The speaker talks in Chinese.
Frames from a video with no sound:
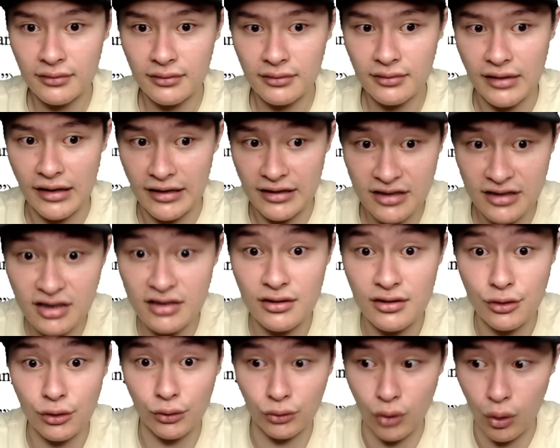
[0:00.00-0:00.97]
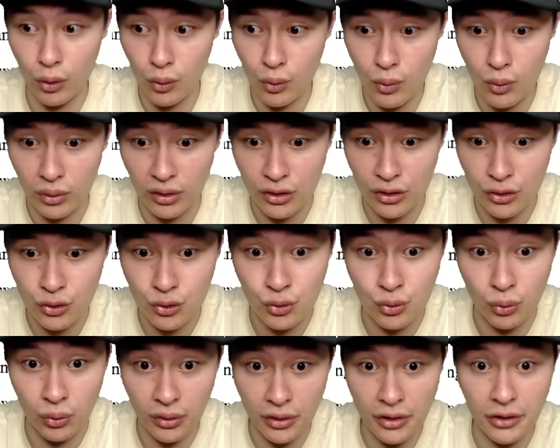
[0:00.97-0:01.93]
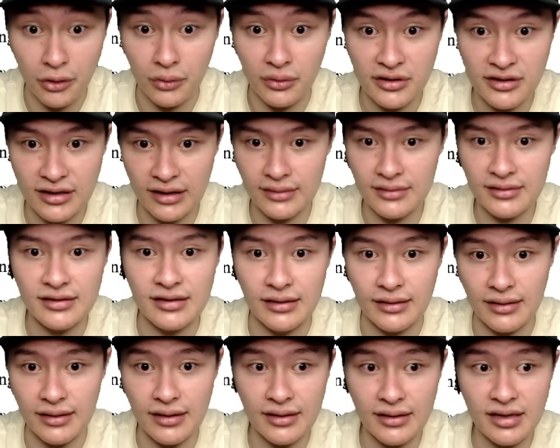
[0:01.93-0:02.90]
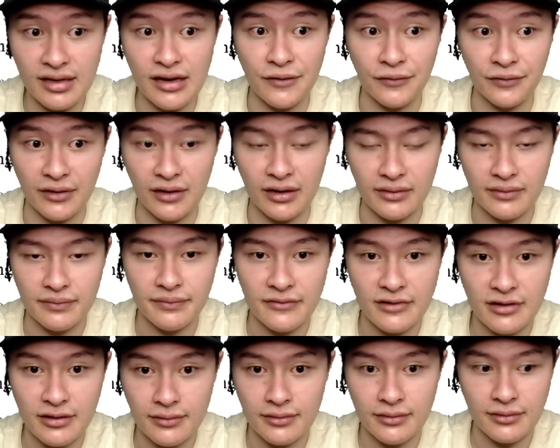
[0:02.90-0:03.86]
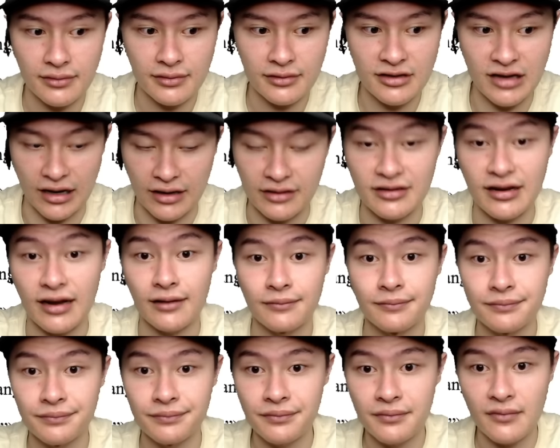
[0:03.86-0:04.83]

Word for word: 一次就通过了所有申请 ETF 的厂商。